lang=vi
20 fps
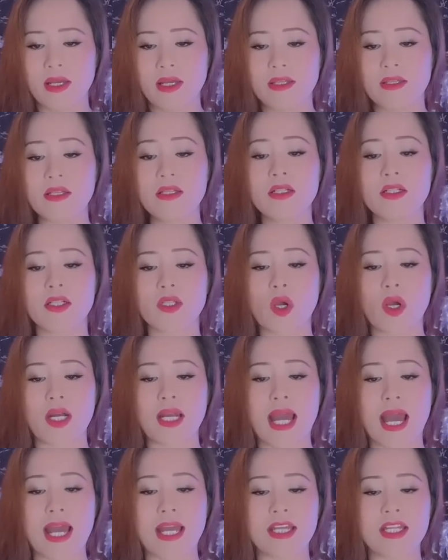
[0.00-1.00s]
Những người còn
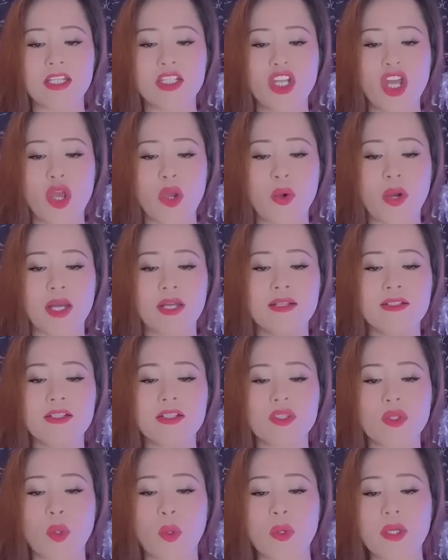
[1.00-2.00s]
lại đều ở lứa
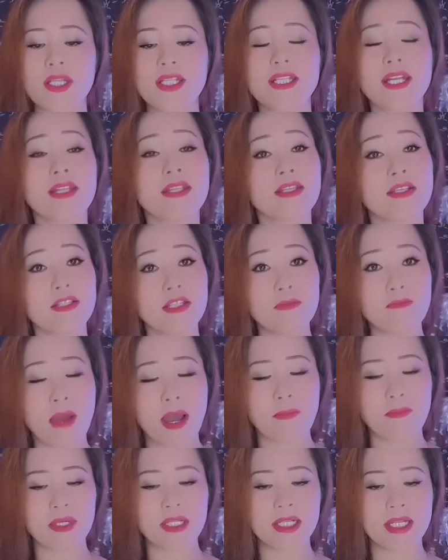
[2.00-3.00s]
tuổi trên dưới
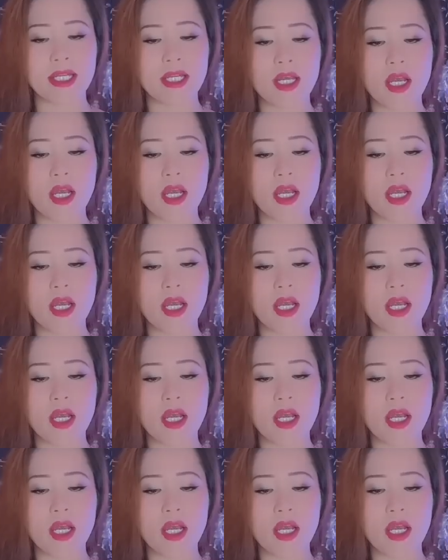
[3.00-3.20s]
30,